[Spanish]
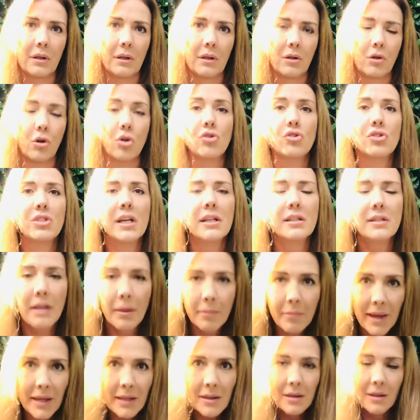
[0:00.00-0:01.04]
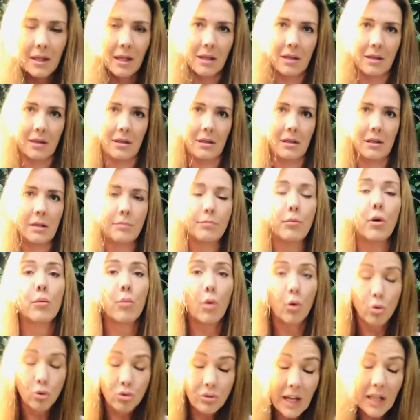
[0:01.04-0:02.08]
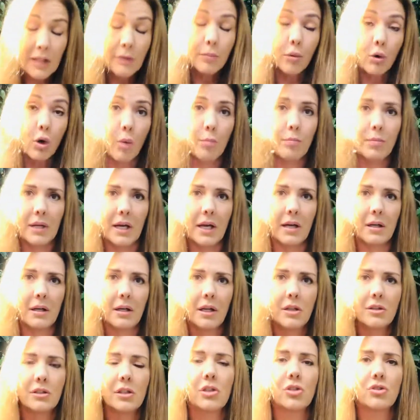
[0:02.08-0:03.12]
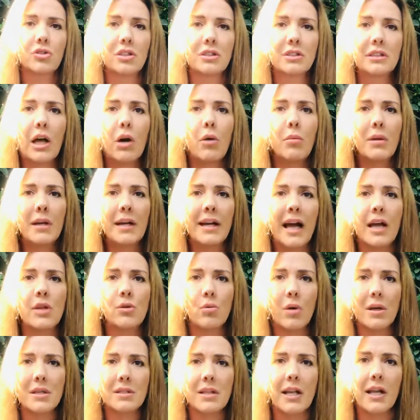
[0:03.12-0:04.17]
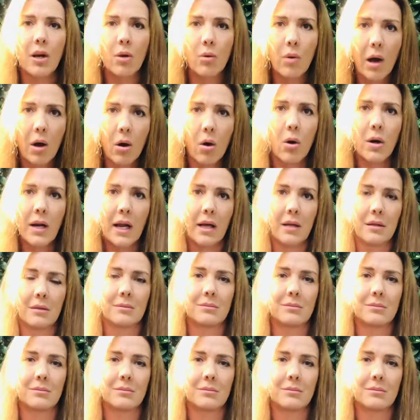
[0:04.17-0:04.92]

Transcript: conscientemente y por voluntad propia, se nos está obligando a hacerlo ahora.